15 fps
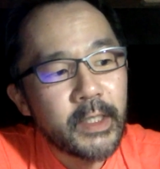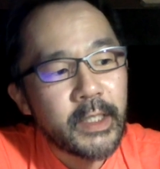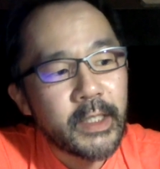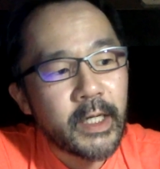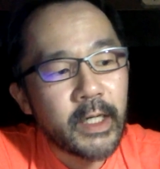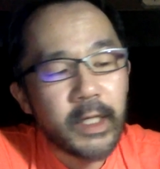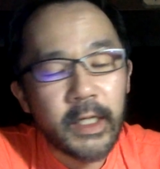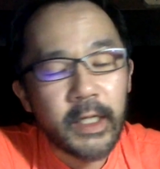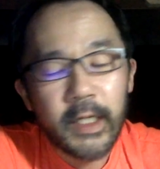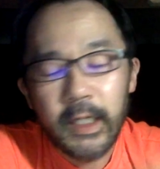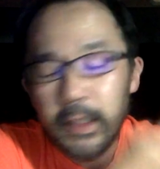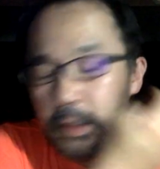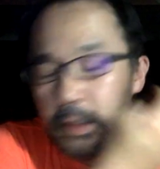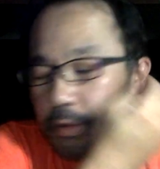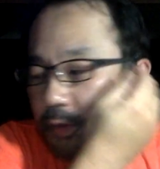
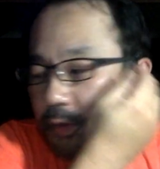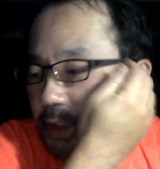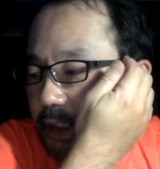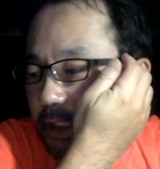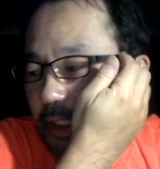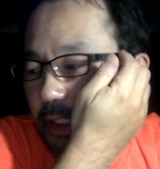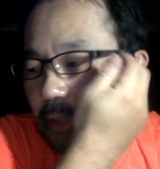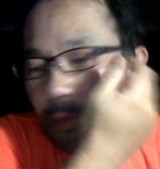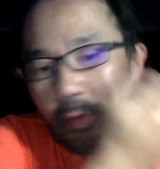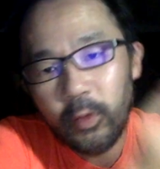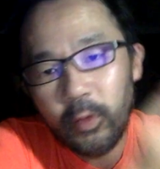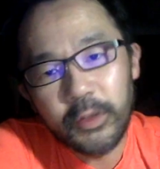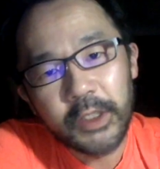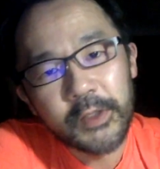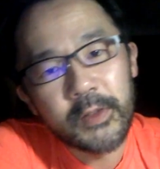えー、なんでしょうね、チャンネル登
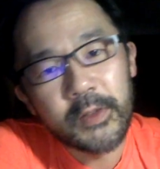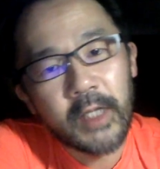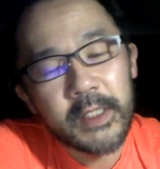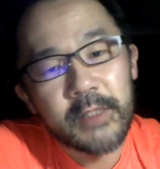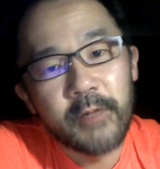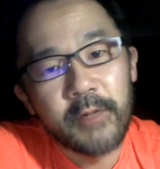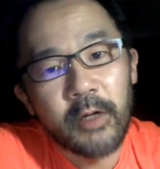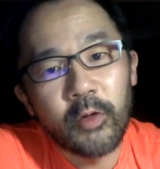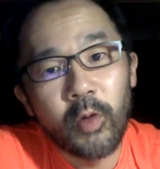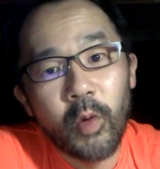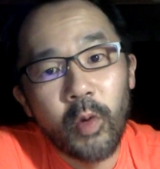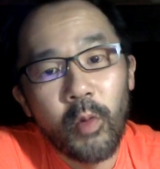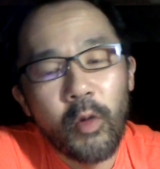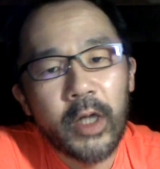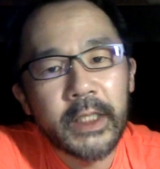録者数が集まると
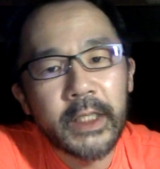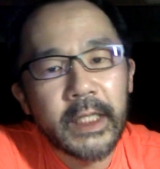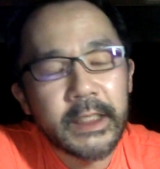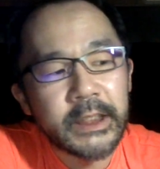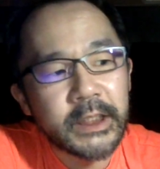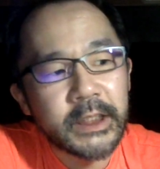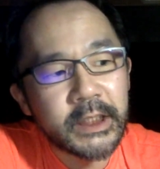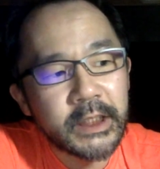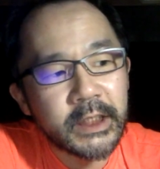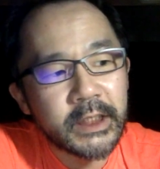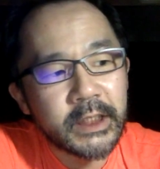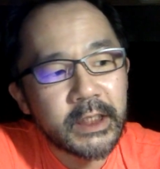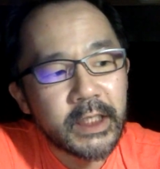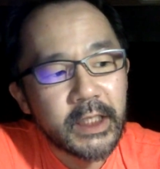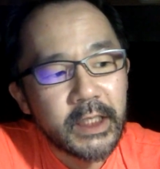思わないし、